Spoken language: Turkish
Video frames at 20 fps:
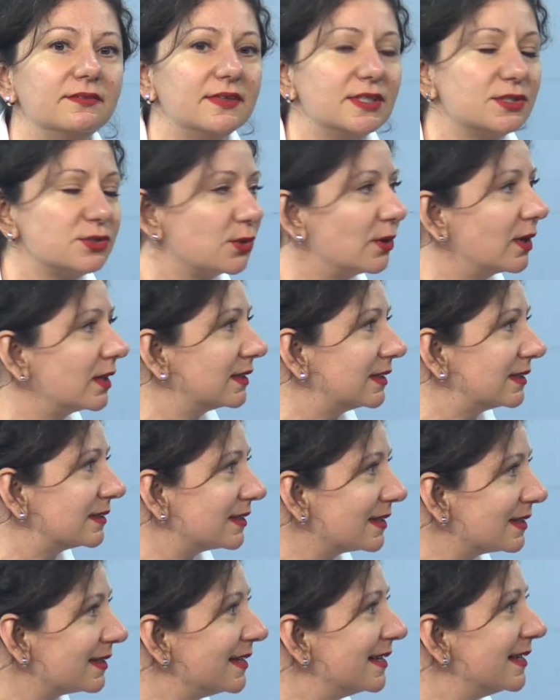ve şu
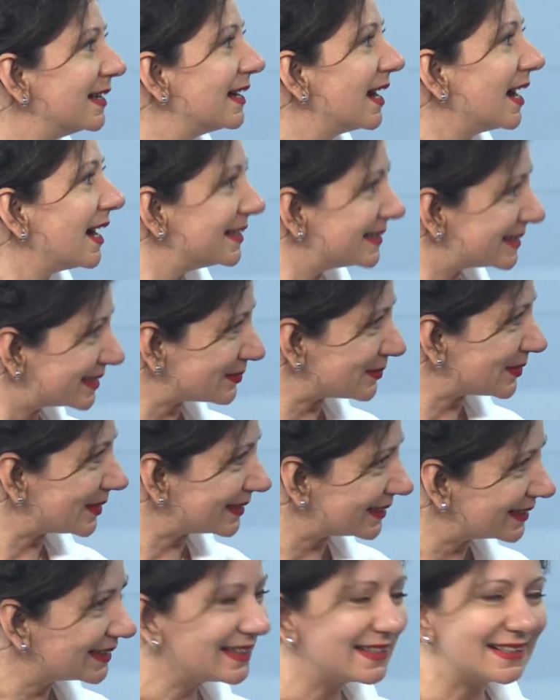anda da aynı
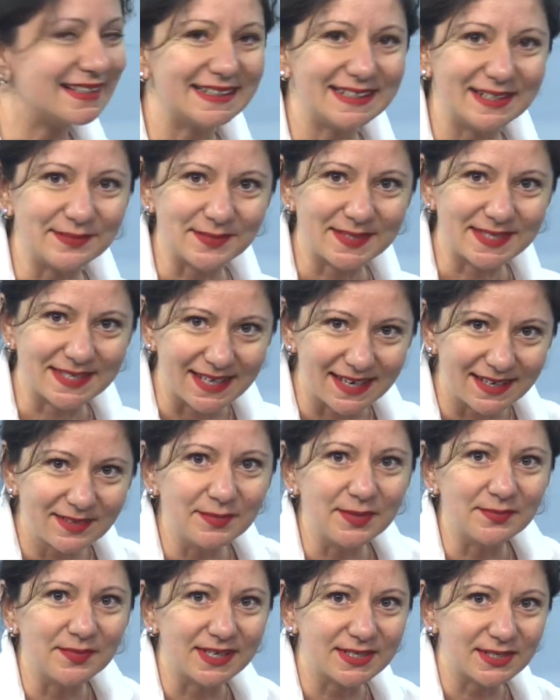zamanda
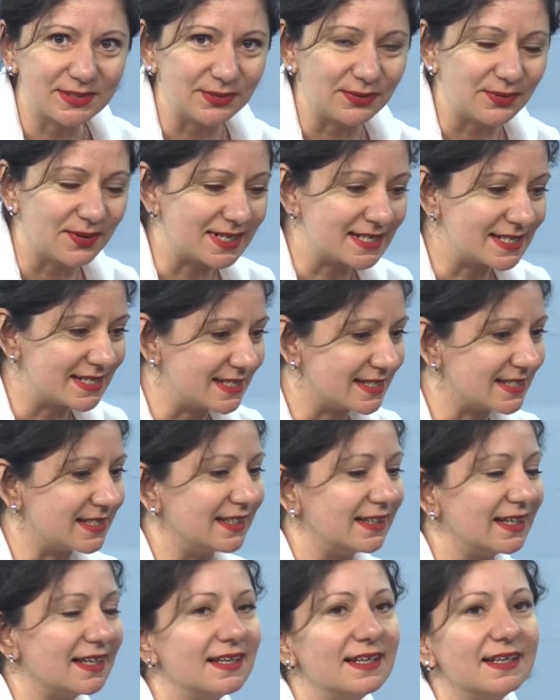akademisyen Mimar Sinan
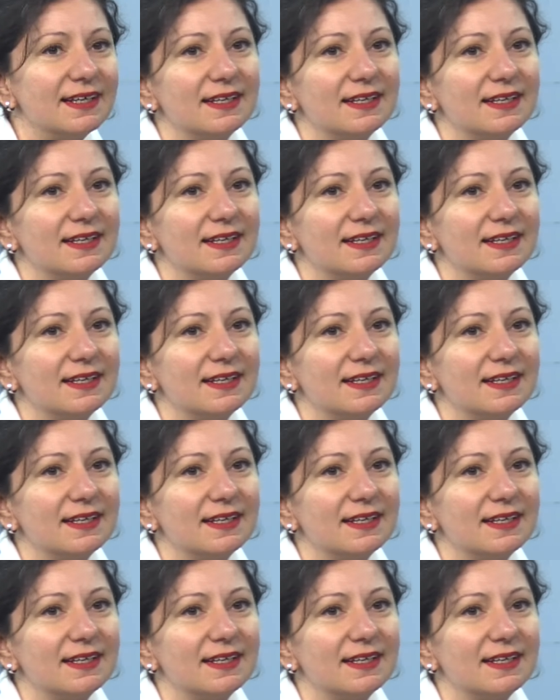Üniversitesi'nde